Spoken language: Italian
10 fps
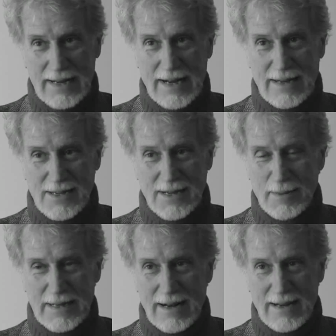nel
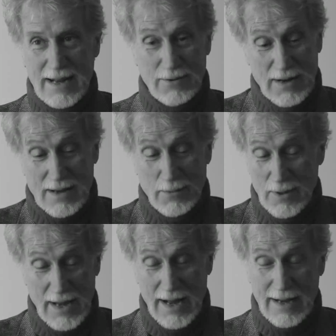cinema italiano, anche
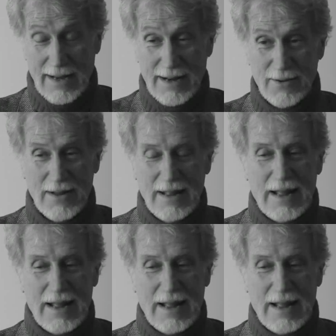mondiale, credo,